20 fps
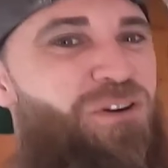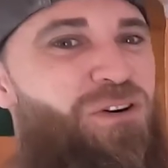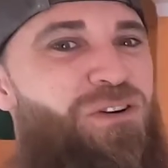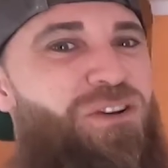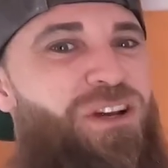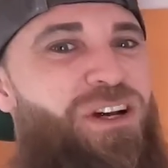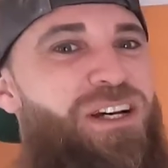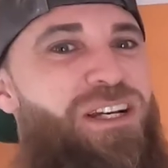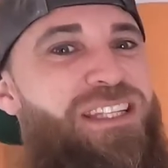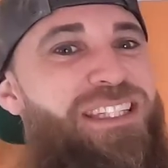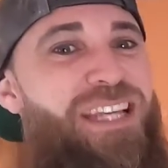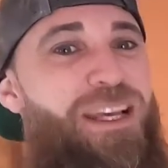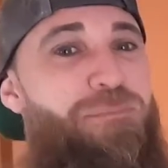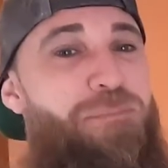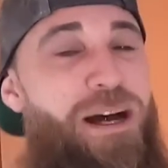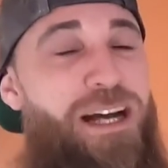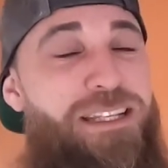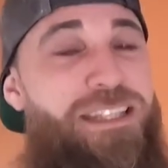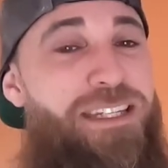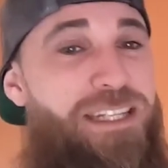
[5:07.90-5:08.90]
Donc, euh,
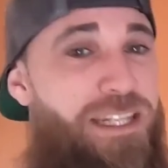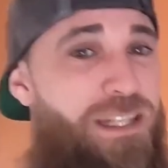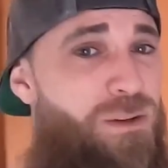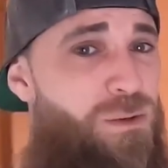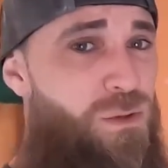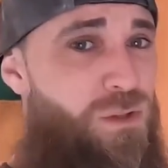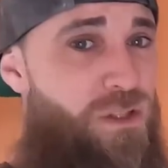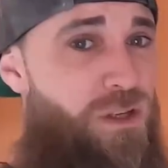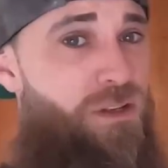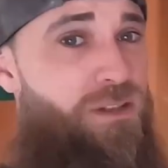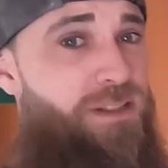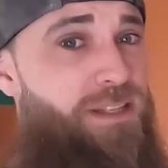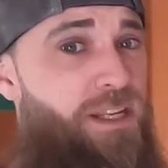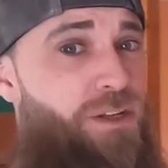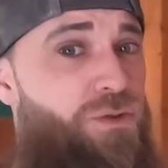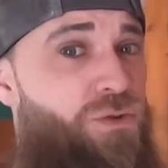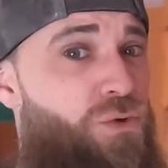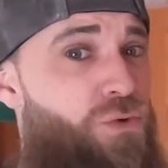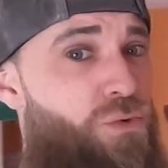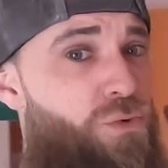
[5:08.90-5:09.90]
c'est parti, on se lance
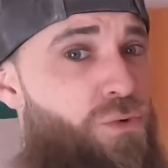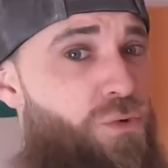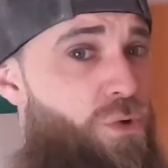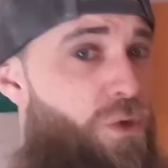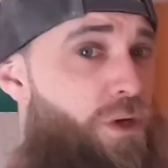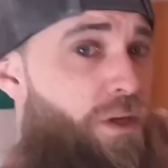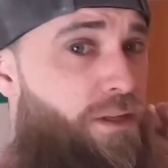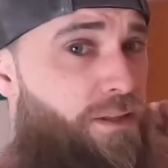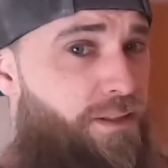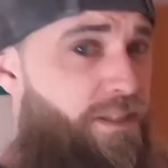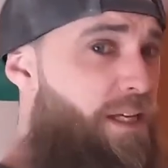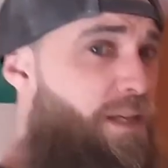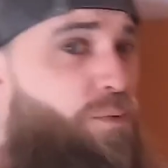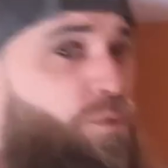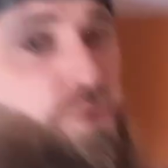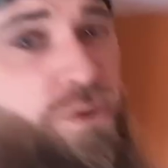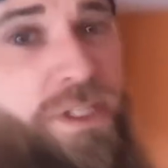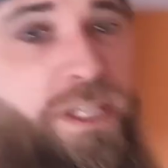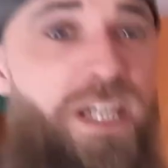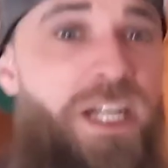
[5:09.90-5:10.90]
là-dessus,
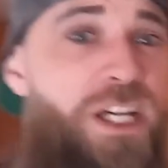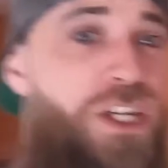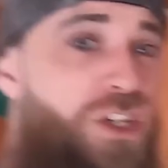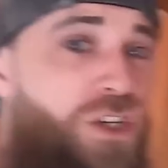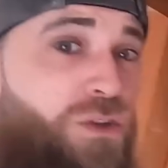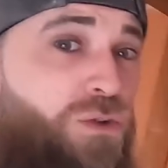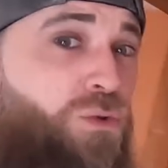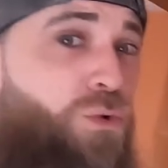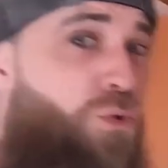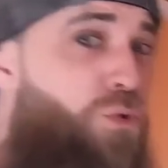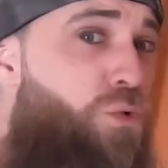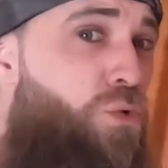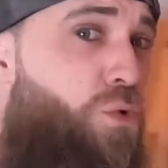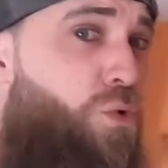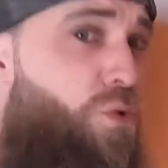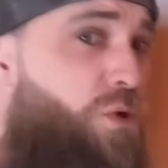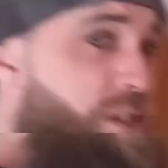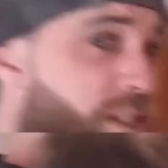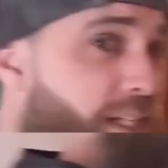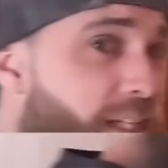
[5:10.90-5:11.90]
démontage de
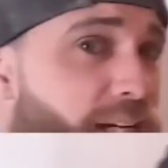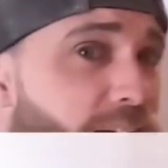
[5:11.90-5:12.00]
tout ce